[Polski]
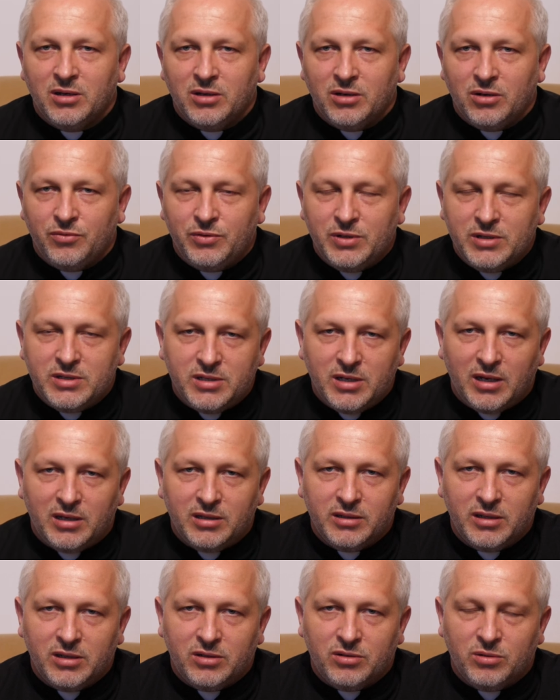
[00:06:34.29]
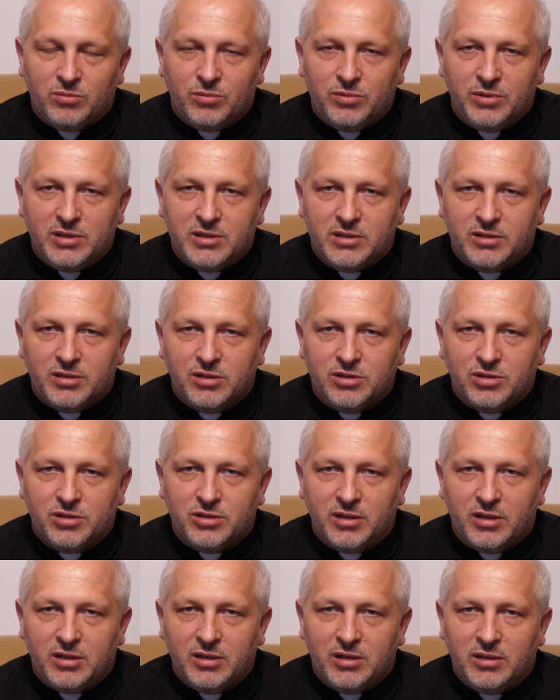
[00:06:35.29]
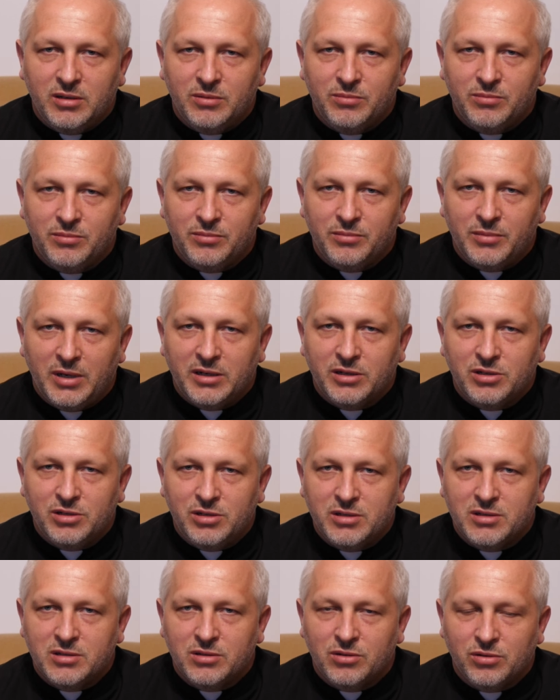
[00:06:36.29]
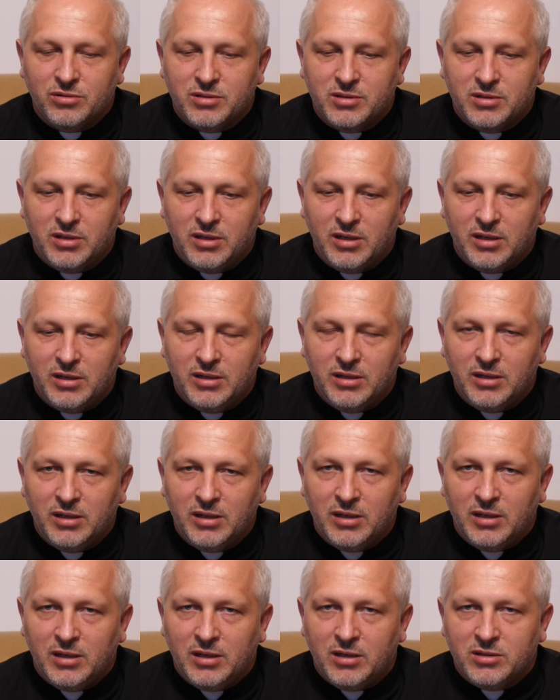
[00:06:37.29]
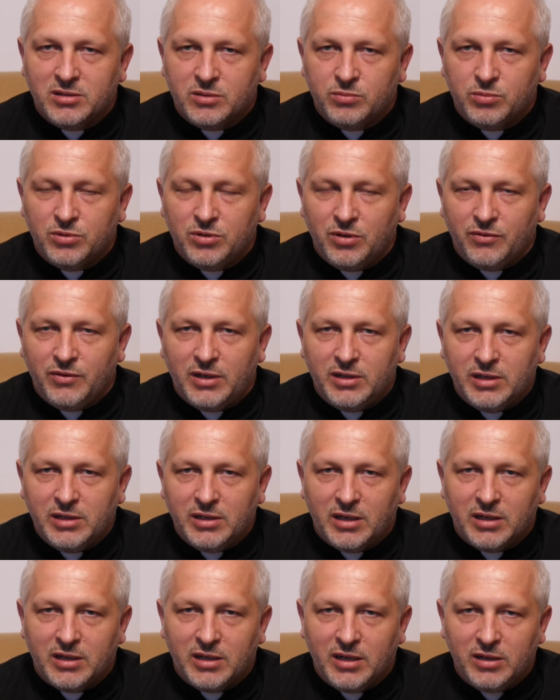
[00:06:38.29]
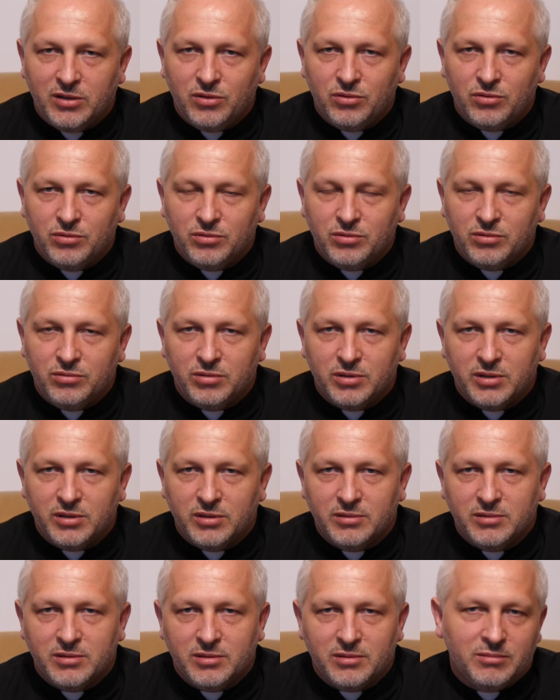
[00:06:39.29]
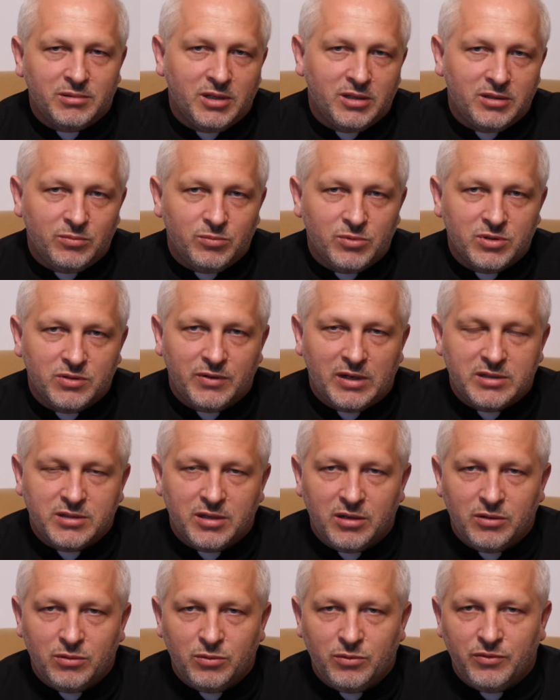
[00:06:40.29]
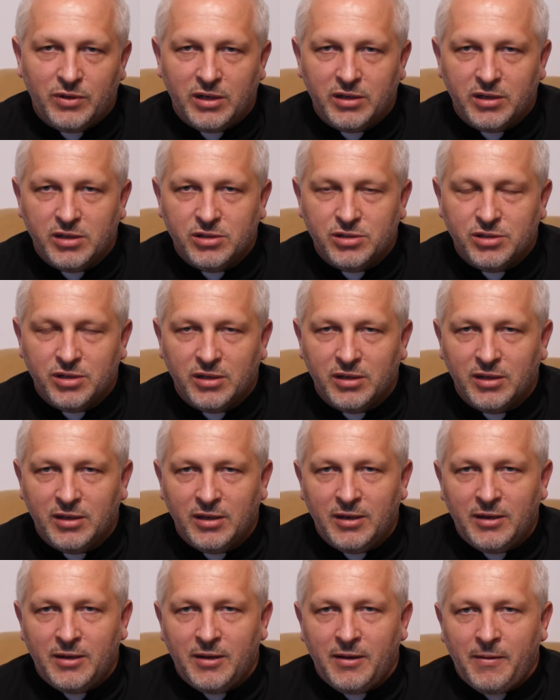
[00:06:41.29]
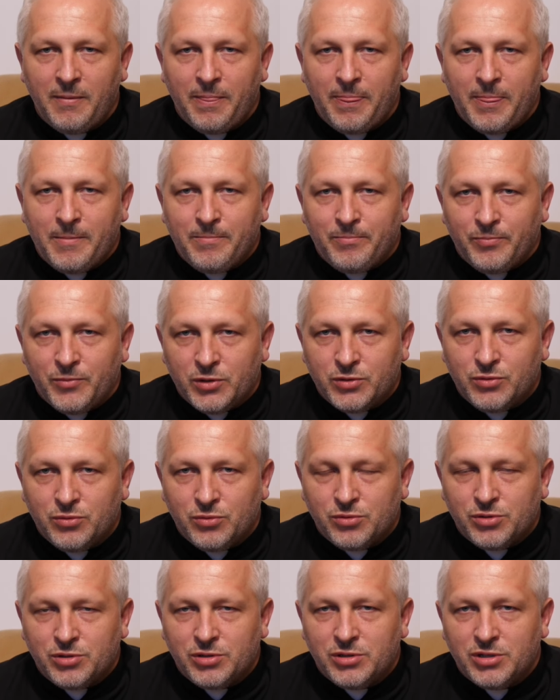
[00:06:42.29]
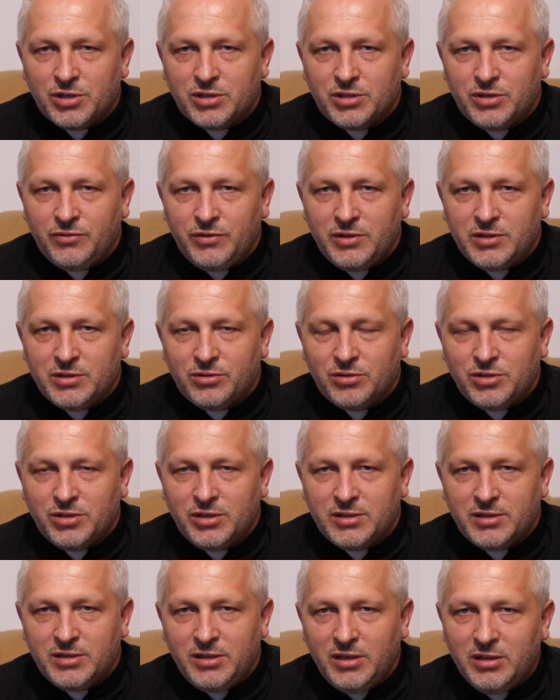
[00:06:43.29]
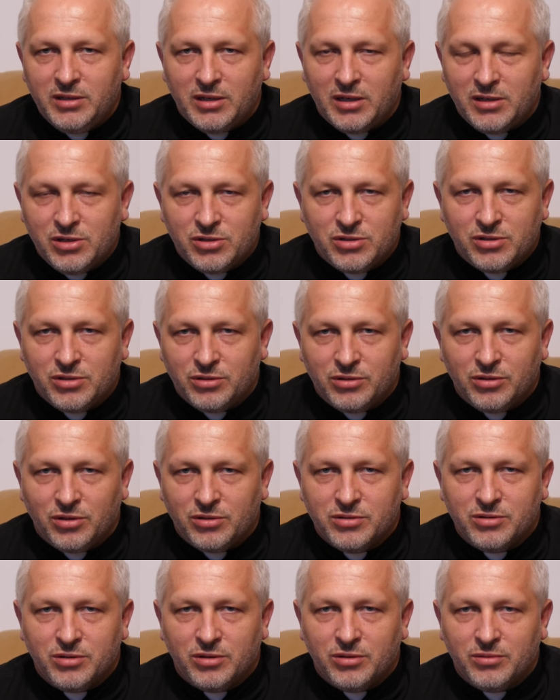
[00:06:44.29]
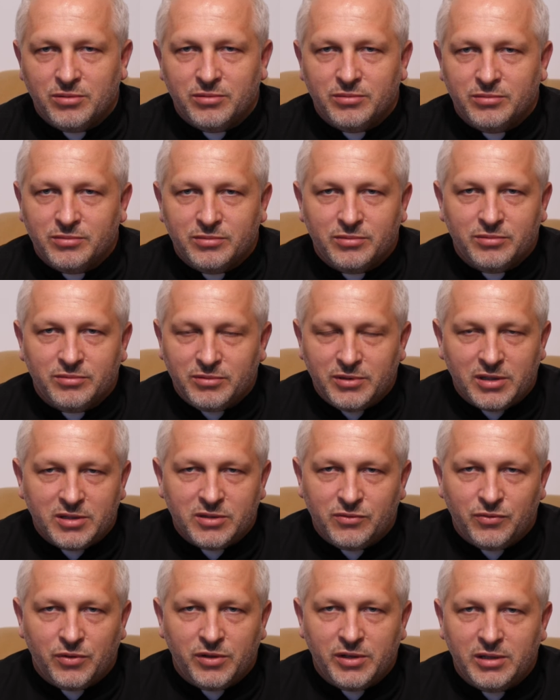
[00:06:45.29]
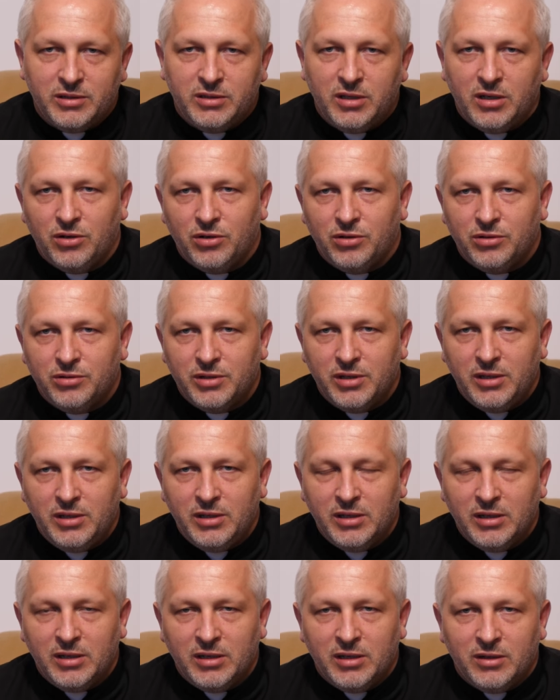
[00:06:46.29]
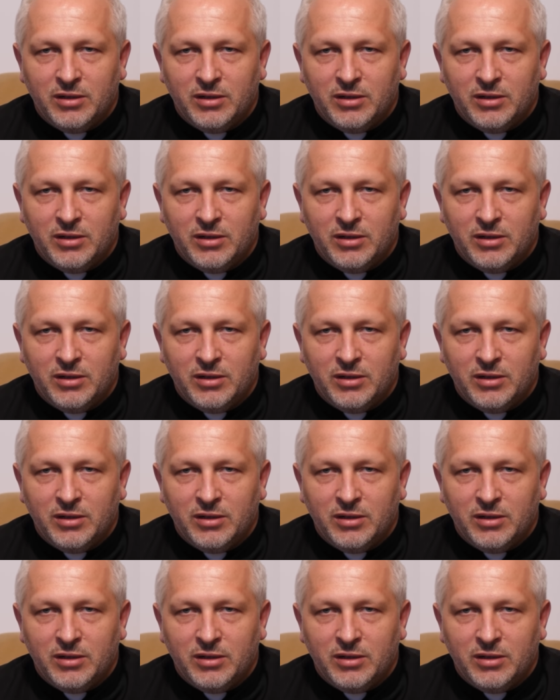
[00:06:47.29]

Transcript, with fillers: oficjalnej, komunistycznej, marksistowskiej, zbudowanej na Heglu, który, kiedy mu zwracano uwagę, że no cóż, rzeczywistość jest inna niż to, co jest w Twojej teorii,